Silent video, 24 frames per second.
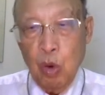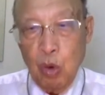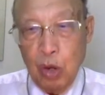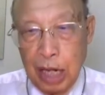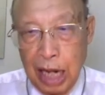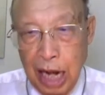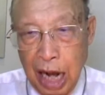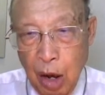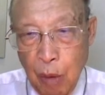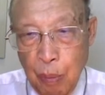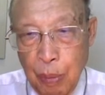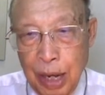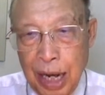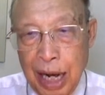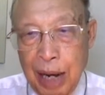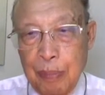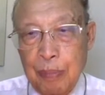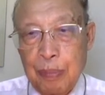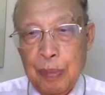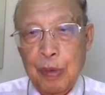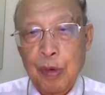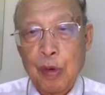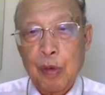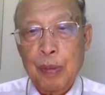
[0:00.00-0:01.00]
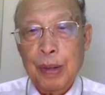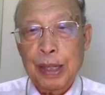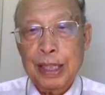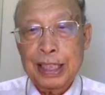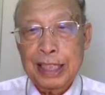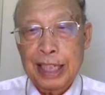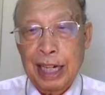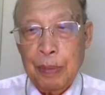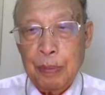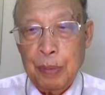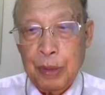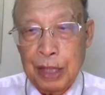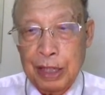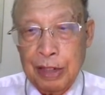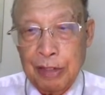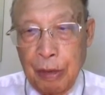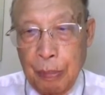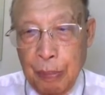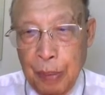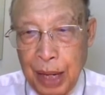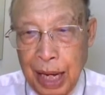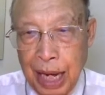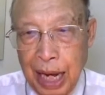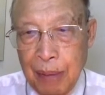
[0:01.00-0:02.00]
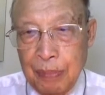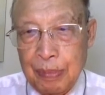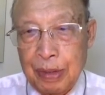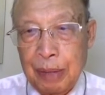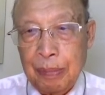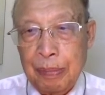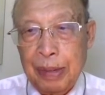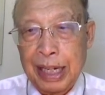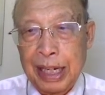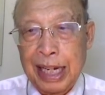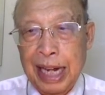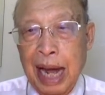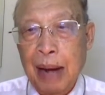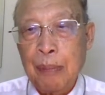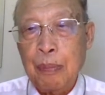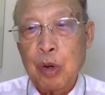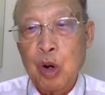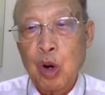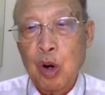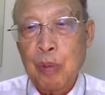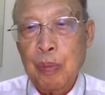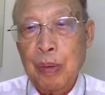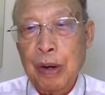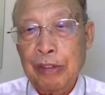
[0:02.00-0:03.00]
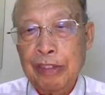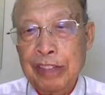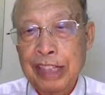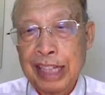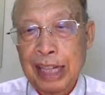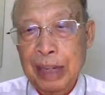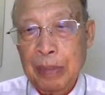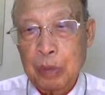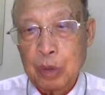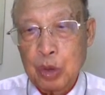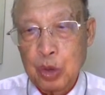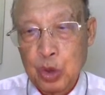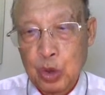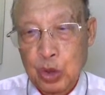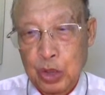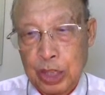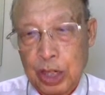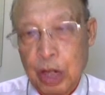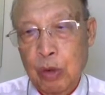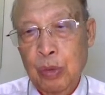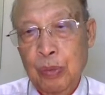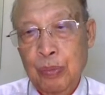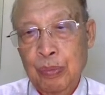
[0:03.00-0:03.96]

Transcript: กล่าวพระคำออกไปฉะนั้นเพื่ออนว่าพระคำนั้นเป็นดาบของพระวิญญาณบริสุทธิ์เจ้า